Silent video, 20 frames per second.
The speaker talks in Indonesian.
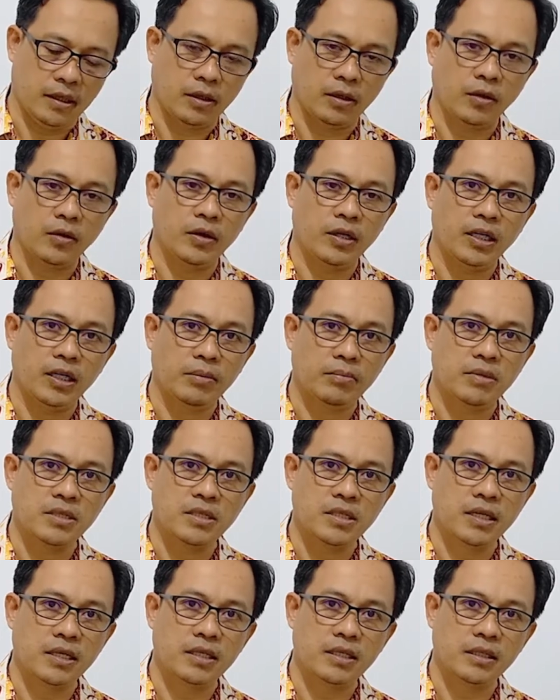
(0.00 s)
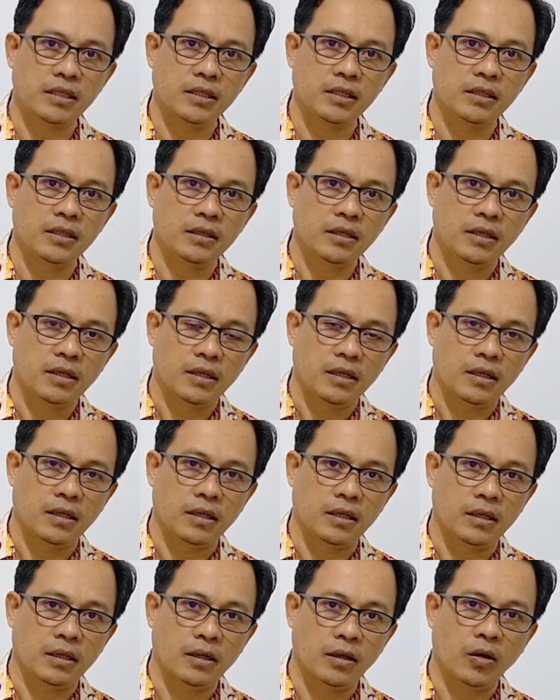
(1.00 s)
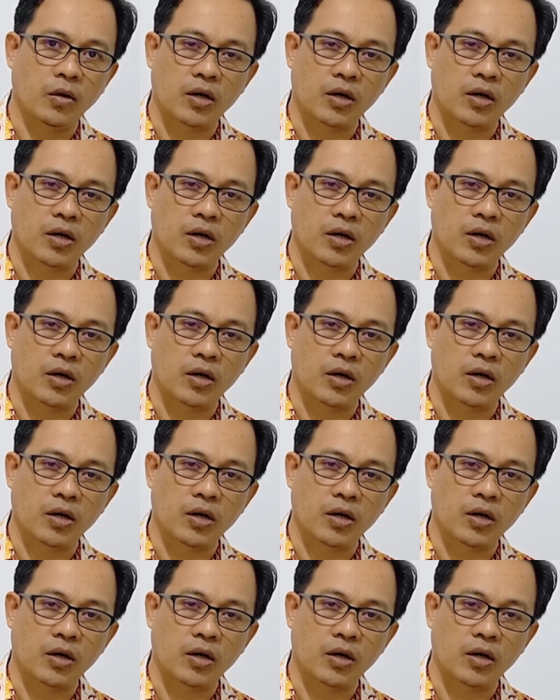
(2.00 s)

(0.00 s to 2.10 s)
engkau ingin menjadi uh,